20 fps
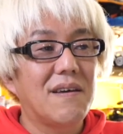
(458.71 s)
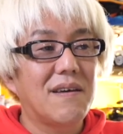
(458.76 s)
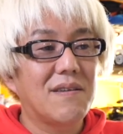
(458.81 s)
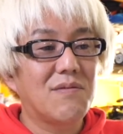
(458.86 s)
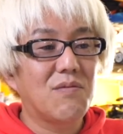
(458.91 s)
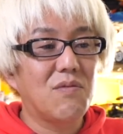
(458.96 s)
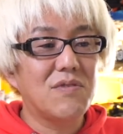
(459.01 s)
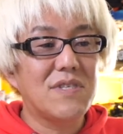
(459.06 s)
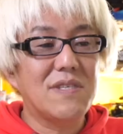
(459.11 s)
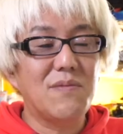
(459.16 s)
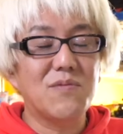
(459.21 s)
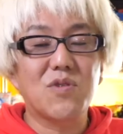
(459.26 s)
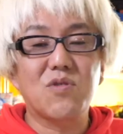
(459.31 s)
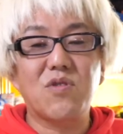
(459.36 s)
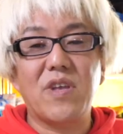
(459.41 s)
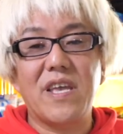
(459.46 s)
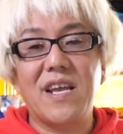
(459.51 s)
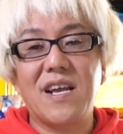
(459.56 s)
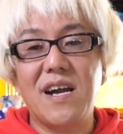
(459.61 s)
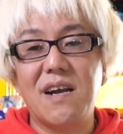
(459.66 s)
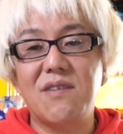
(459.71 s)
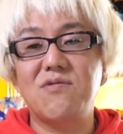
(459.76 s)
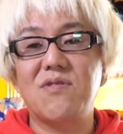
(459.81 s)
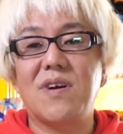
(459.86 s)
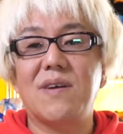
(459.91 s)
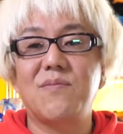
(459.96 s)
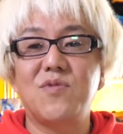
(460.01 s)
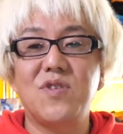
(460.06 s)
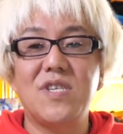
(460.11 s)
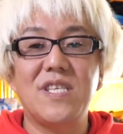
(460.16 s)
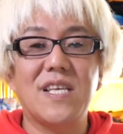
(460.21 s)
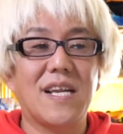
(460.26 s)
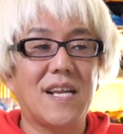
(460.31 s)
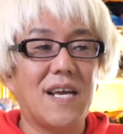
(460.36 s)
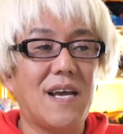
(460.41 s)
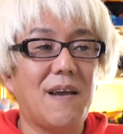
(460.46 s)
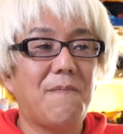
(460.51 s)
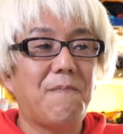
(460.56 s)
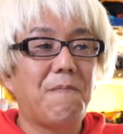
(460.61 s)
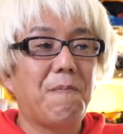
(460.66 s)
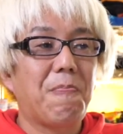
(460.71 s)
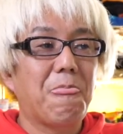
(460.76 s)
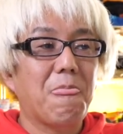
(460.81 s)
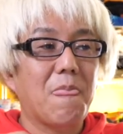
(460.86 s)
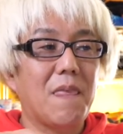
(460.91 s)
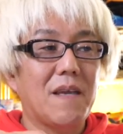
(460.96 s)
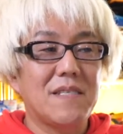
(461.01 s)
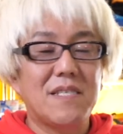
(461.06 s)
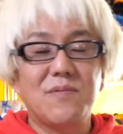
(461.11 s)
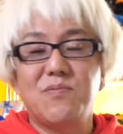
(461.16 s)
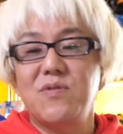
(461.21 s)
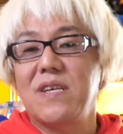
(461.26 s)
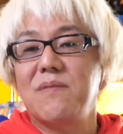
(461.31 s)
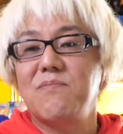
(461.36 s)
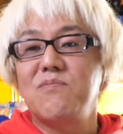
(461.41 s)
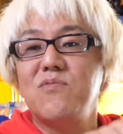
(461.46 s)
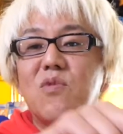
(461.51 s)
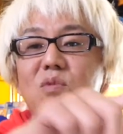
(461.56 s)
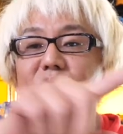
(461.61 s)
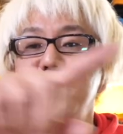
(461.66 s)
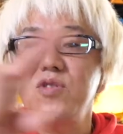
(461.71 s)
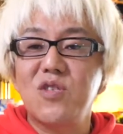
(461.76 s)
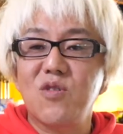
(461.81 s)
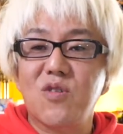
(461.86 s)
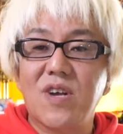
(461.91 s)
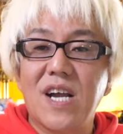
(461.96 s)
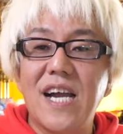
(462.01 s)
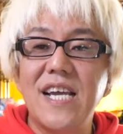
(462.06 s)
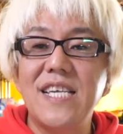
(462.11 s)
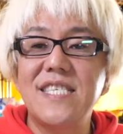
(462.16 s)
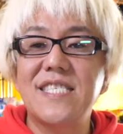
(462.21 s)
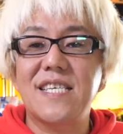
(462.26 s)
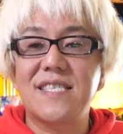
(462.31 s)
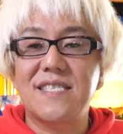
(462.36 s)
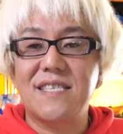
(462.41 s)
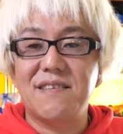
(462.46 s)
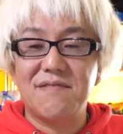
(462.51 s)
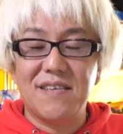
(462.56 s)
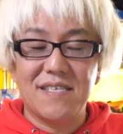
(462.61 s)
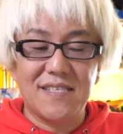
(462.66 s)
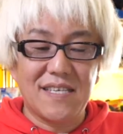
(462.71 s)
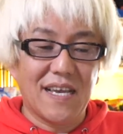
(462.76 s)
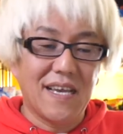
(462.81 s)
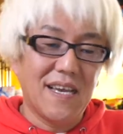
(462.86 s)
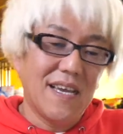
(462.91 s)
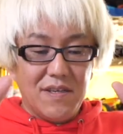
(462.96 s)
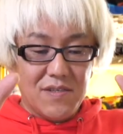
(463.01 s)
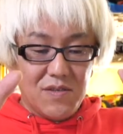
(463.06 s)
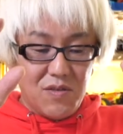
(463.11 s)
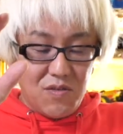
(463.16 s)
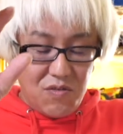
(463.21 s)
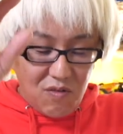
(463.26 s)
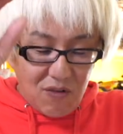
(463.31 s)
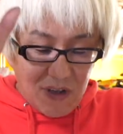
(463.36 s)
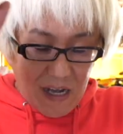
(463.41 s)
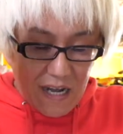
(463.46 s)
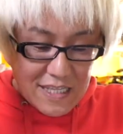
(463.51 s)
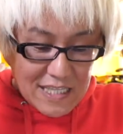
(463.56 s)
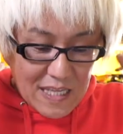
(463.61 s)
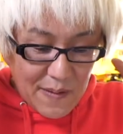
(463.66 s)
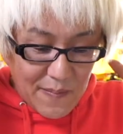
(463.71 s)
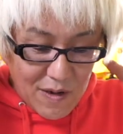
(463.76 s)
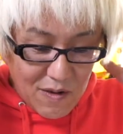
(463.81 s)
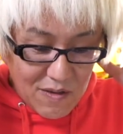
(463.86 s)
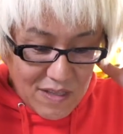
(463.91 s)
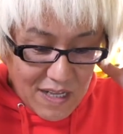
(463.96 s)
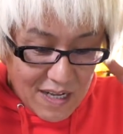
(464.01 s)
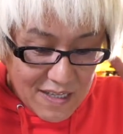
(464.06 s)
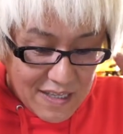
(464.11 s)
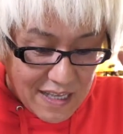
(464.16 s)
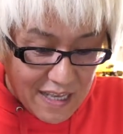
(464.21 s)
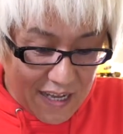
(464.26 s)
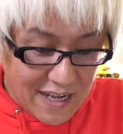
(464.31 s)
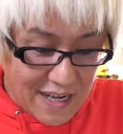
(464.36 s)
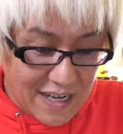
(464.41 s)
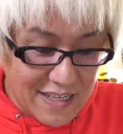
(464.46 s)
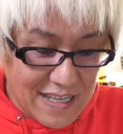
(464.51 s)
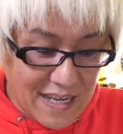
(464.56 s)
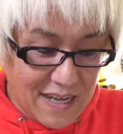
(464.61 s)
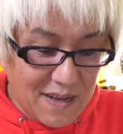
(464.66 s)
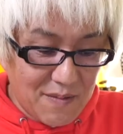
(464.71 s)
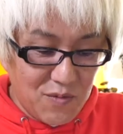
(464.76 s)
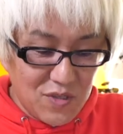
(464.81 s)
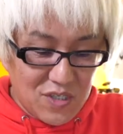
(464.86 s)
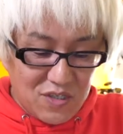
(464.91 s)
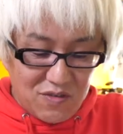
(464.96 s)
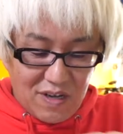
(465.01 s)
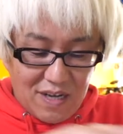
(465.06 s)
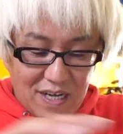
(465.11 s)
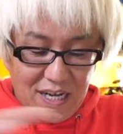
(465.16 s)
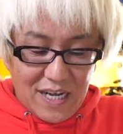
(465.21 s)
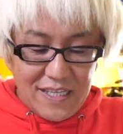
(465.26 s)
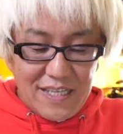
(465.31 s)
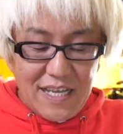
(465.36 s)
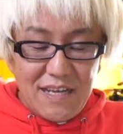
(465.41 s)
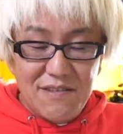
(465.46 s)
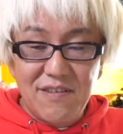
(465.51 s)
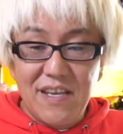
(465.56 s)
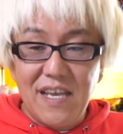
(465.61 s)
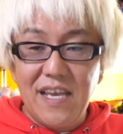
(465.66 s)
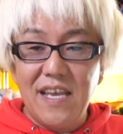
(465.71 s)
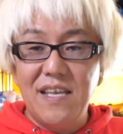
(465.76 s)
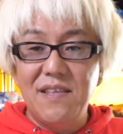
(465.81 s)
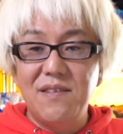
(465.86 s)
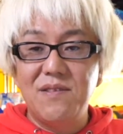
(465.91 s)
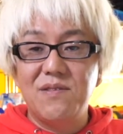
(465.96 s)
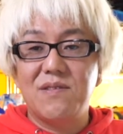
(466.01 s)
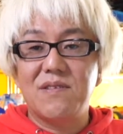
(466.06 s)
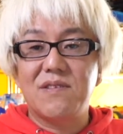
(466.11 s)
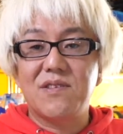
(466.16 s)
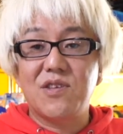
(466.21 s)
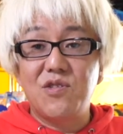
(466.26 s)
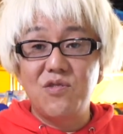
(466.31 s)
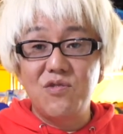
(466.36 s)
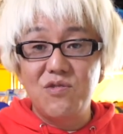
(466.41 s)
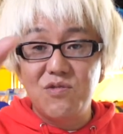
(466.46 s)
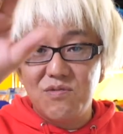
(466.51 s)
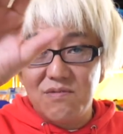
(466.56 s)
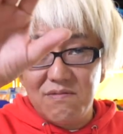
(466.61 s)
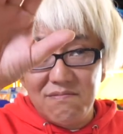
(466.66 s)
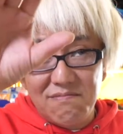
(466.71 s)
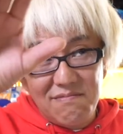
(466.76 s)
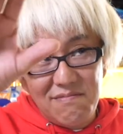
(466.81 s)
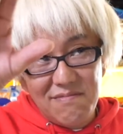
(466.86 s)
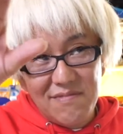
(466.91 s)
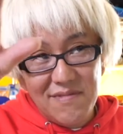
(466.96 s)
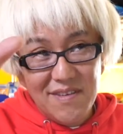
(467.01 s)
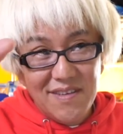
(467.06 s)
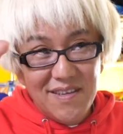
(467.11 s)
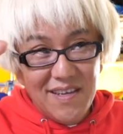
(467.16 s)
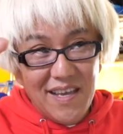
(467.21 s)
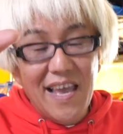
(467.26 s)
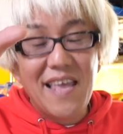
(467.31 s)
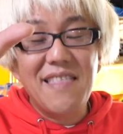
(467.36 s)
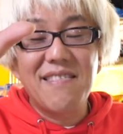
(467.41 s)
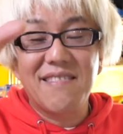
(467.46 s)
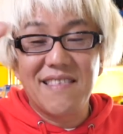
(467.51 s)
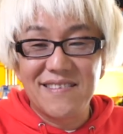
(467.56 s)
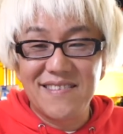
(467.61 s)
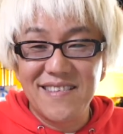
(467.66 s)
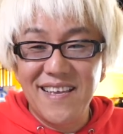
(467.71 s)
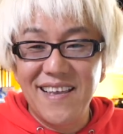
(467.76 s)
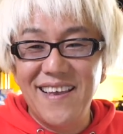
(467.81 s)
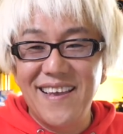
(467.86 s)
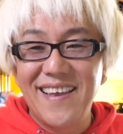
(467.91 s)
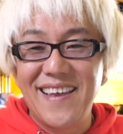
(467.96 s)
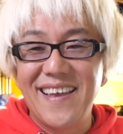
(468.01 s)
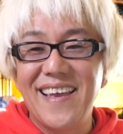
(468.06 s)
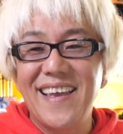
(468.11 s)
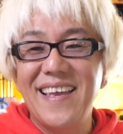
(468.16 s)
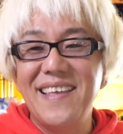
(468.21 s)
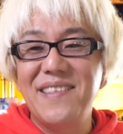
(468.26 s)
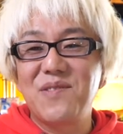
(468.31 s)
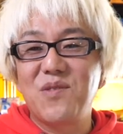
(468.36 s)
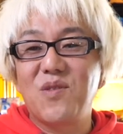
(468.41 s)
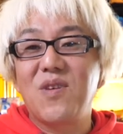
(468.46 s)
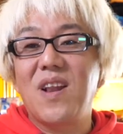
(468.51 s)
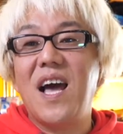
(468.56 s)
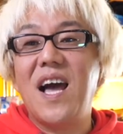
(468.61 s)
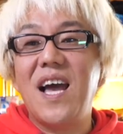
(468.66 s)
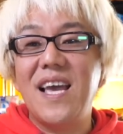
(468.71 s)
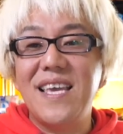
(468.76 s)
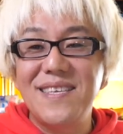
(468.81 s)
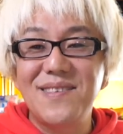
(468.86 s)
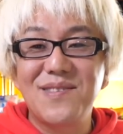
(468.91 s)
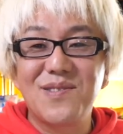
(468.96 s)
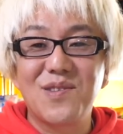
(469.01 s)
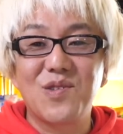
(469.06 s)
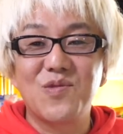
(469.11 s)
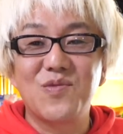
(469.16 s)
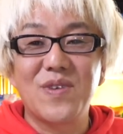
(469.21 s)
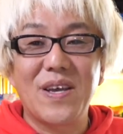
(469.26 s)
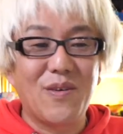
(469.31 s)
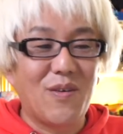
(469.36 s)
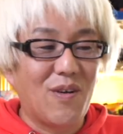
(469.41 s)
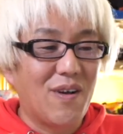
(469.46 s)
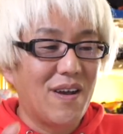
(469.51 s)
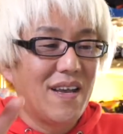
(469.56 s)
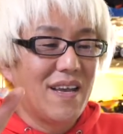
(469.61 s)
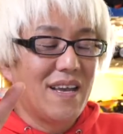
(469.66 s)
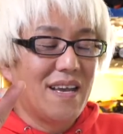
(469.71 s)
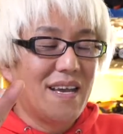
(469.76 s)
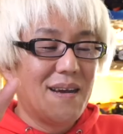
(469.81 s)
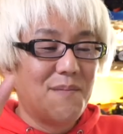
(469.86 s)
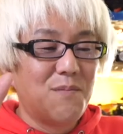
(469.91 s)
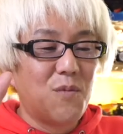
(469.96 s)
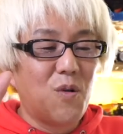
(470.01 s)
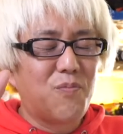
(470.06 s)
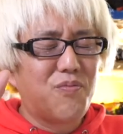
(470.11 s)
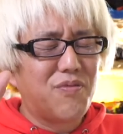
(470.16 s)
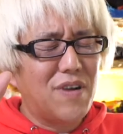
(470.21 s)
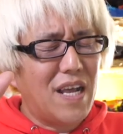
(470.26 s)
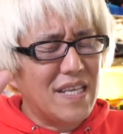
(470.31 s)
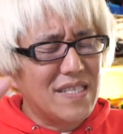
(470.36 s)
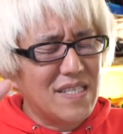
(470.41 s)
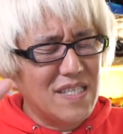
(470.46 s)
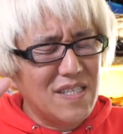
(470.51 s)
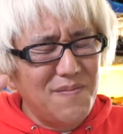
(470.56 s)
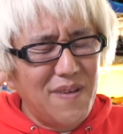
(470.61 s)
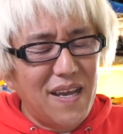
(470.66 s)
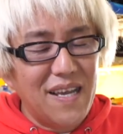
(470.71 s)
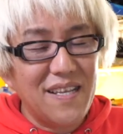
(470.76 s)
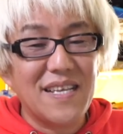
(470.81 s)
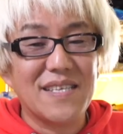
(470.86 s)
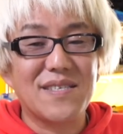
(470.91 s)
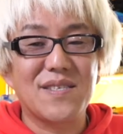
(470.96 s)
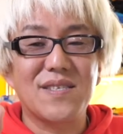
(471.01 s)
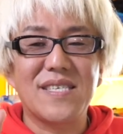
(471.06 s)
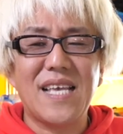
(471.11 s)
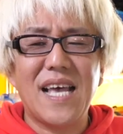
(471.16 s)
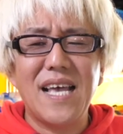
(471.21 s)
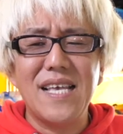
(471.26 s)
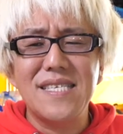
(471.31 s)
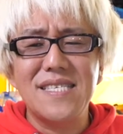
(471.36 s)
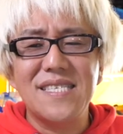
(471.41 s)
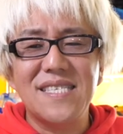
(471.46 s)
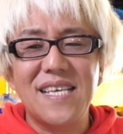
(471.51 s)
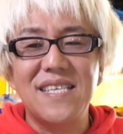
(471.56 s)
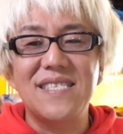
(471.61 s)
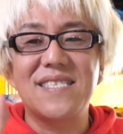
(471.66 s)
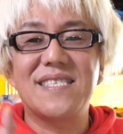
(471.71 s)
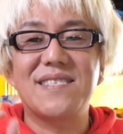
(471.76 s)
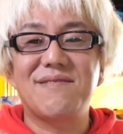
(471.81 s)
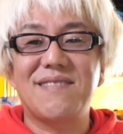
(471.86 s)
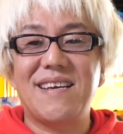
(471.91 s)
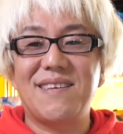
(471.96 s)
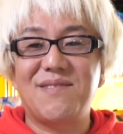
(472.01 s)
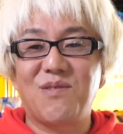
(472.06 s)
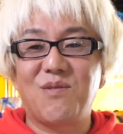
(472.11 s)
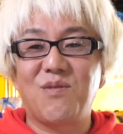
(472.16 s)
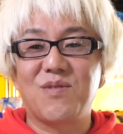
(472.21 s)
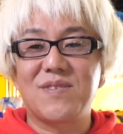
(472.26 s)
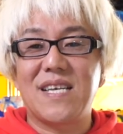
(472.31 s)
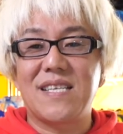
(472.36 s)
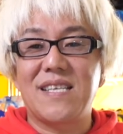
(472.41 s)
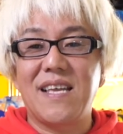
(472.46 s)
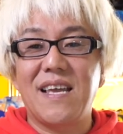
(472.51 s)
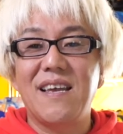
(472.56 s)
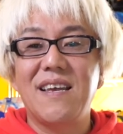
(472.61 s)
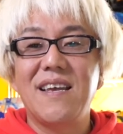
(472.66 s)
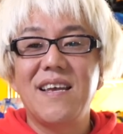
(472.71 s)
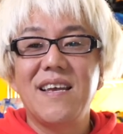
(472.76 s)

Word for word: どうしてもちょっと描くのは無理なら、自分でもうむしろ書いちゃってください。その頭の中で描いた、もしくは書いてある円ですね。円のラインの上をもうプラスマイナス3センチぐらいの誤差で